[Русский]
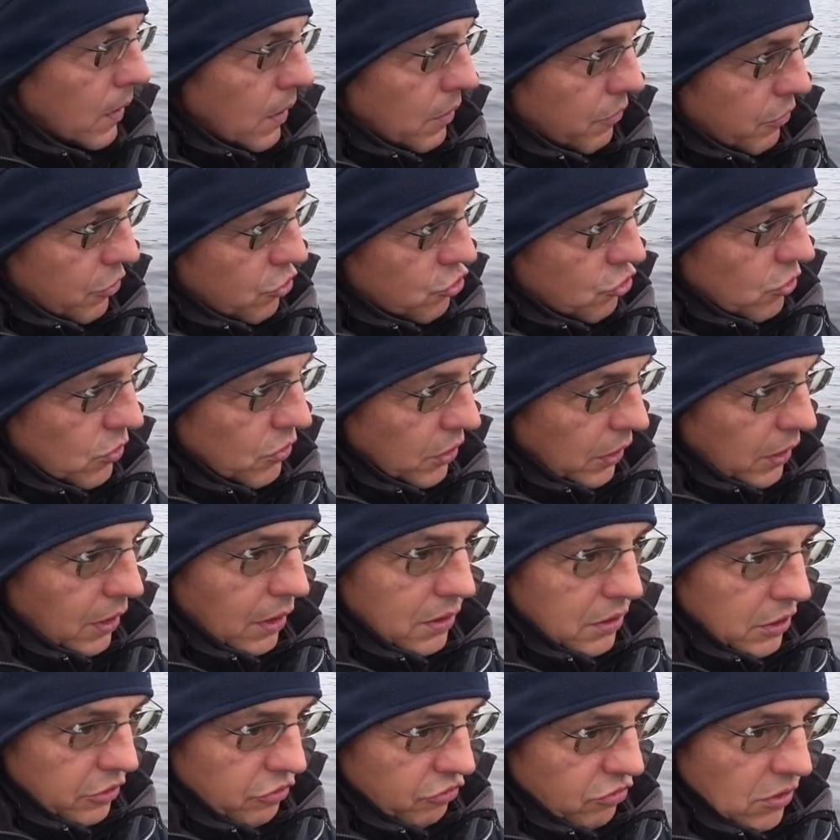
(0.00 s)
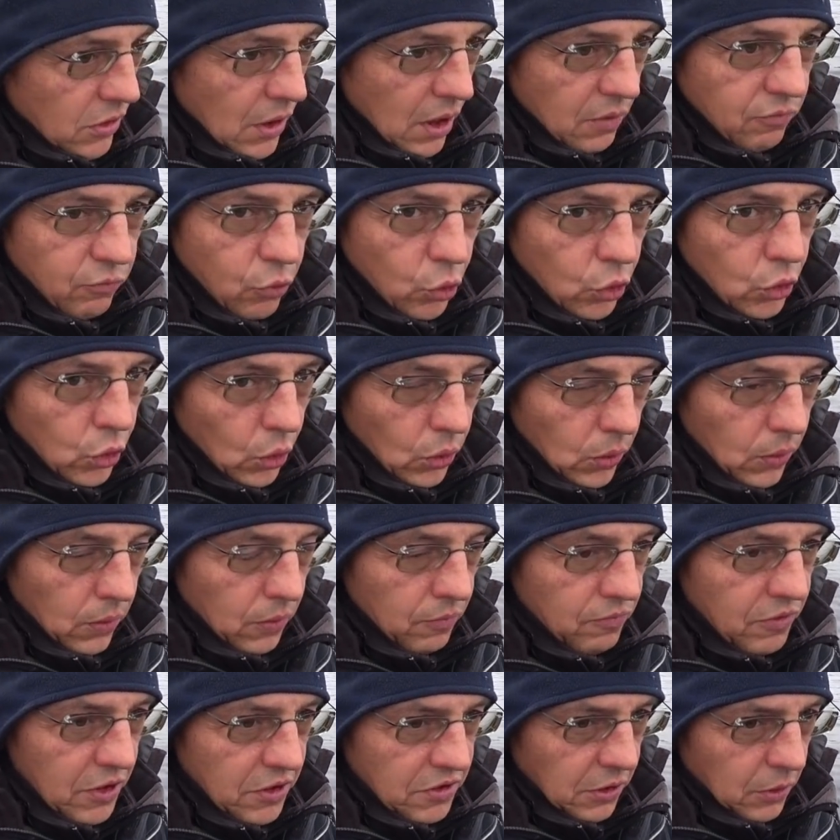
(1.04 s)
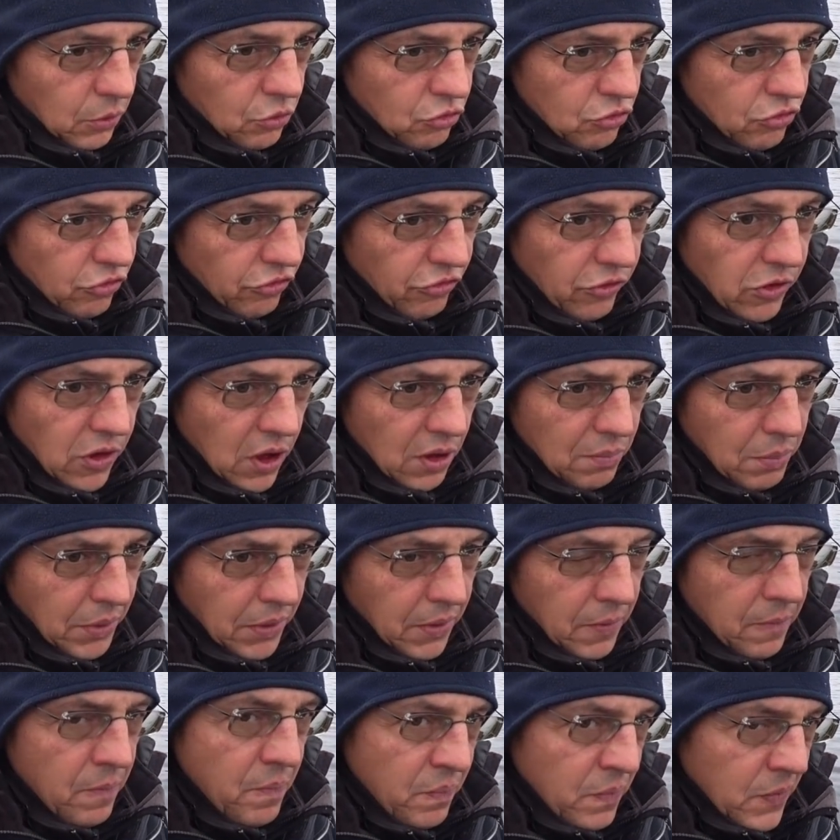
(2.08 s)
Вышел наконец-то на воду. Ветер очень слабый.